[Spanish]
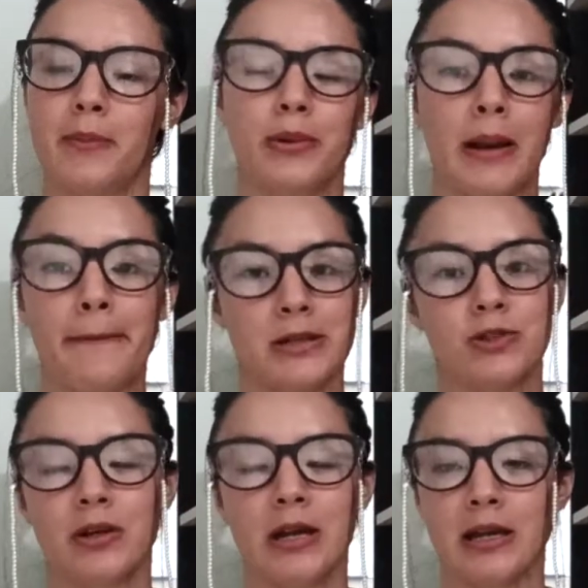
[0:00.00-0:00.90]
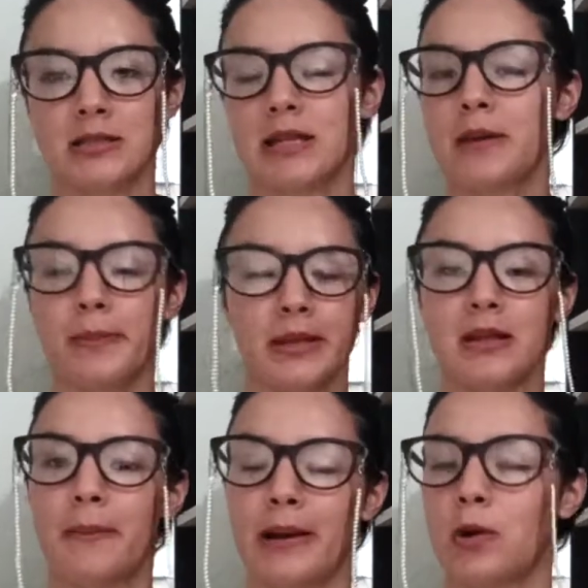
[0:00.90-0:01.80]
por la persona que está
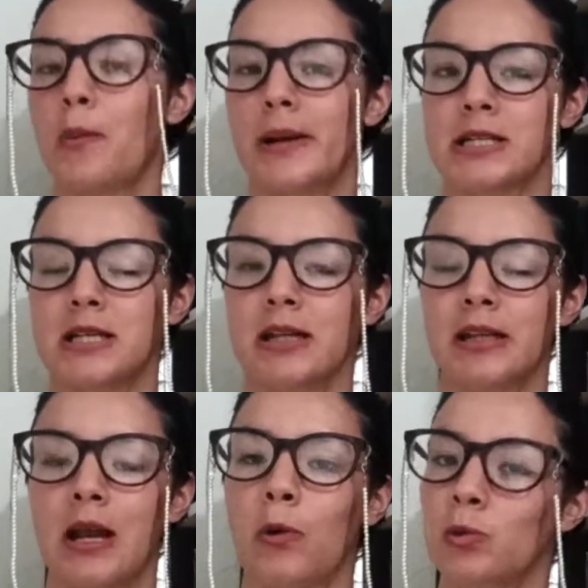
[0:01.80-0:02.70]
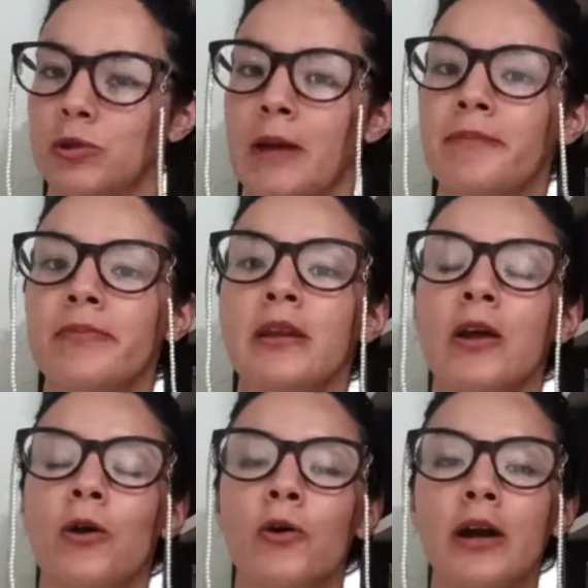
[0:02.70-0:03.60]
impedida para comparecer ante la Junta.
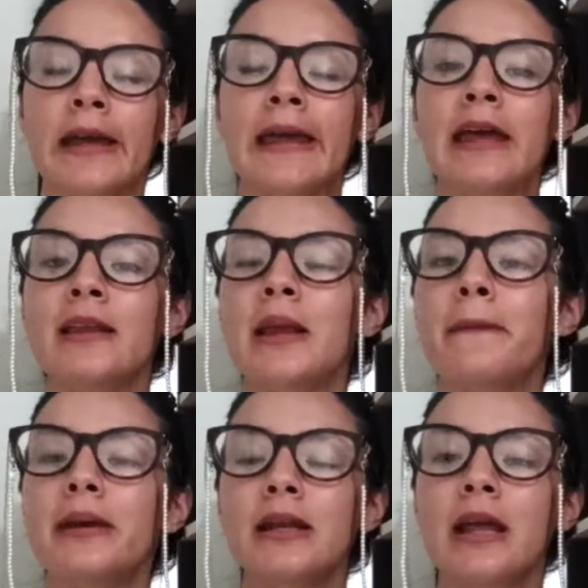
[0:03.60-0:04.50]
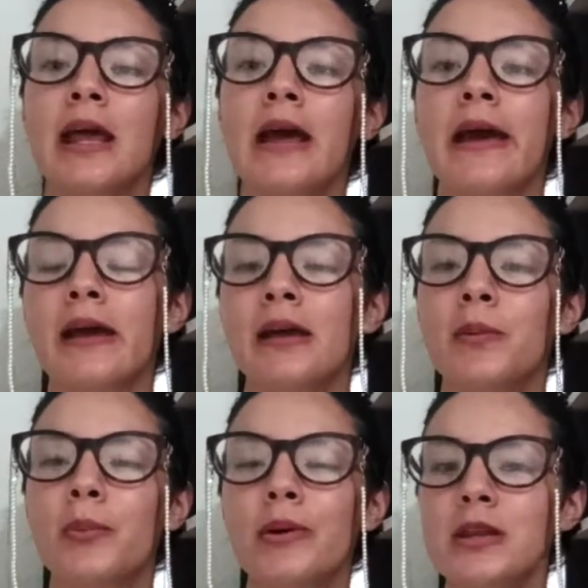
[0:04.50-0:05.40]
¿Ok? Y también eh,
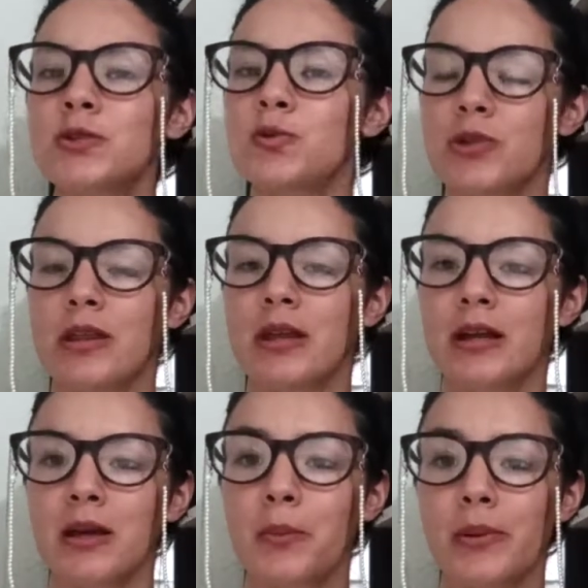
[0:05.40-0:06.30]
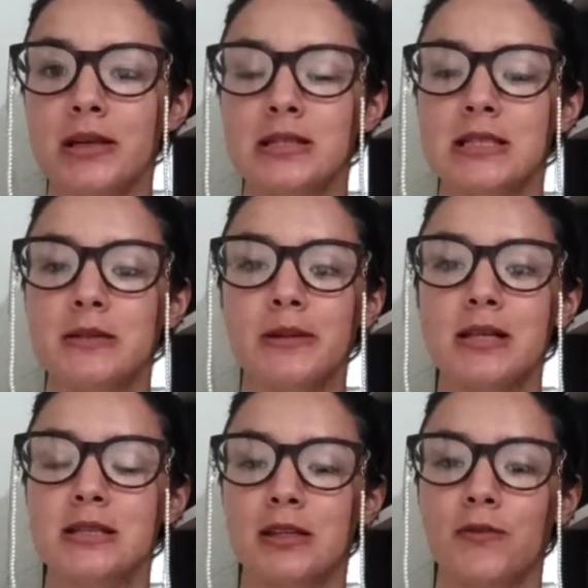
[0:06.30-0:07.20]
puede suceder que puedas exhibir el
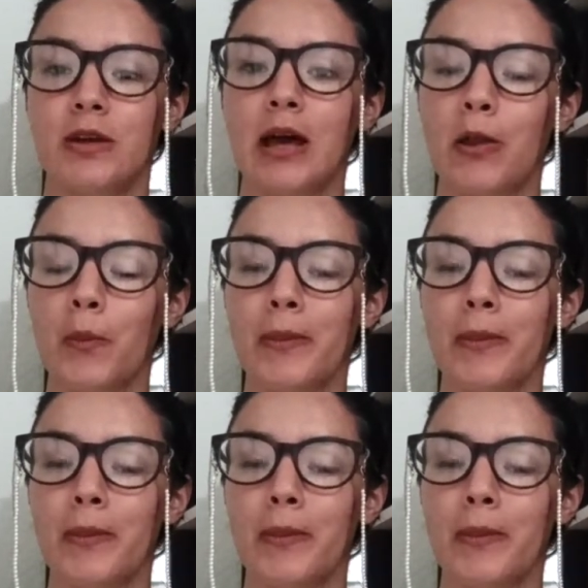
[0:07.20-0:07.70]
certificado